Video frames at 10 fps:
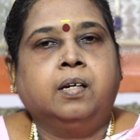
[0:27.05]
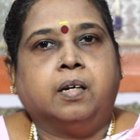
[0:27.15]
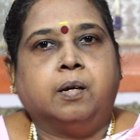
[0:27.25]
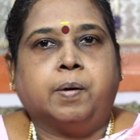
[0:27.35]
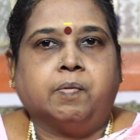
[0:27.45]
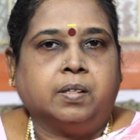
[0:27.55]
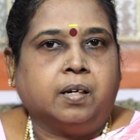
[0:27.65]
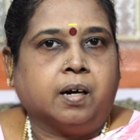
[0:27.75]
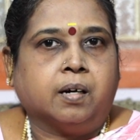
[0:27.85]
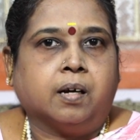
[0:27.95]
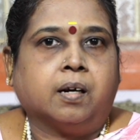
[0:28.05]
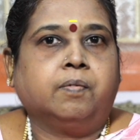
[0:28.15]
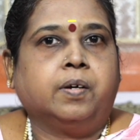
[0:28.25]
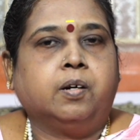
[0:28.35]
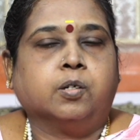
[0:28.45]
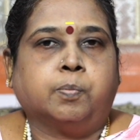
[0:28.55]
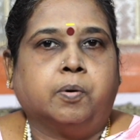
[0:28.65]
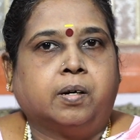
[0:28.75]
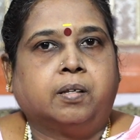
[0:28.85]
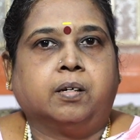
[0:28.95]
இனிமேல் வந்து ரெகுலராக வீடியோஸ்
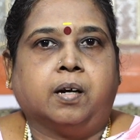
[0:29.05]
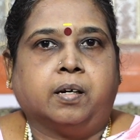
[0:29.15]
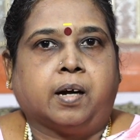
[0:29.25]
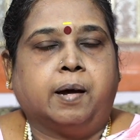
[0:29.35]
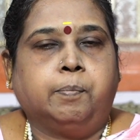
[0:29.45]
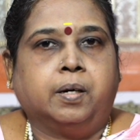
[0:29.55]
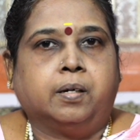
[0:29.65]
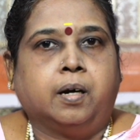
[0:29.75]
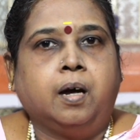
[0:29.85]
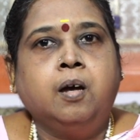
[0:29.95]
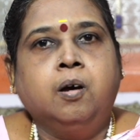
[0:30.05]
போடுறதுக்கு நான் ட்ரை பண்ணுறேன்